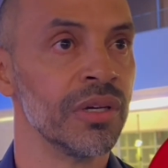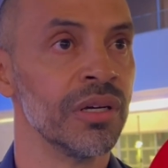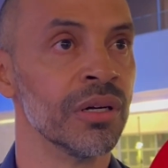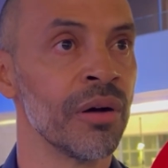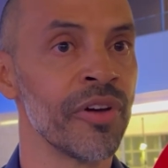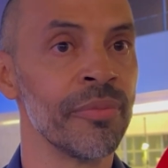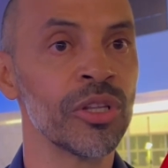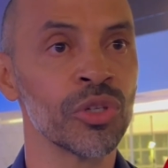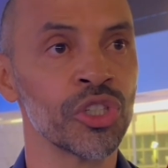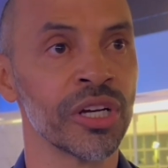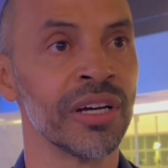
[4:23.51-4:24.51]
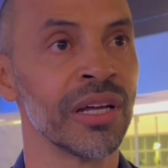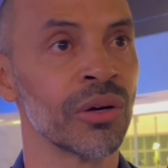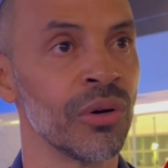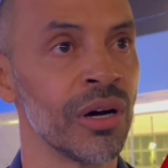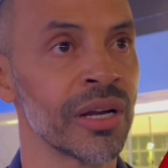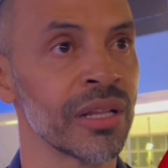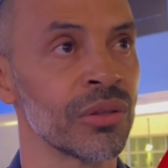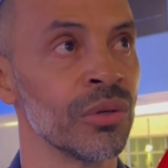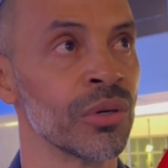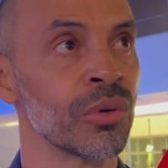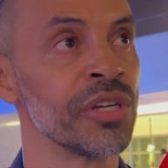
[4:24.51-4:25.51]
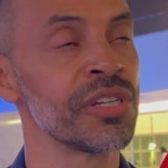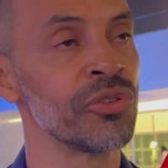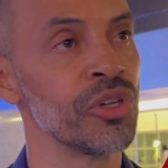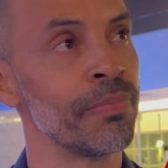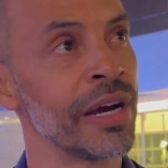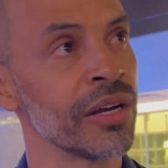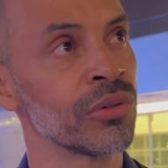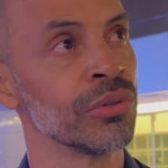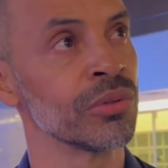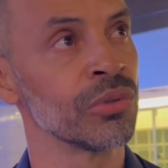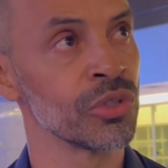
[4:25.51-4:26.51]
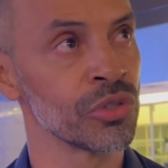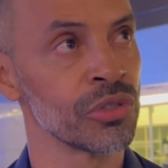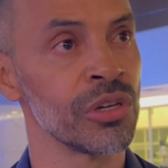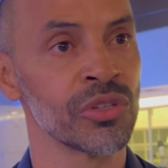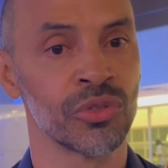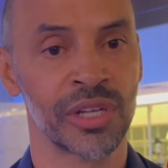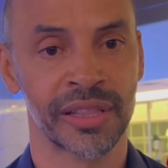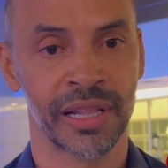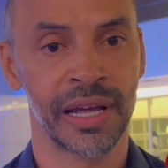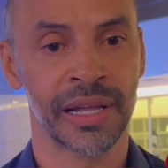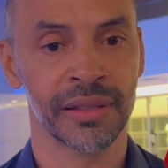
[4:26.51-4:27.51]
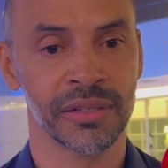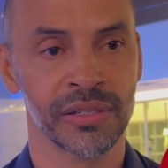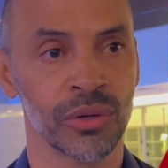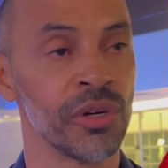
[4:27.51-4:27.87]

Eu, obviamente, estou chegando agora, estou conhecendo de perto todos os nossos atletas, né?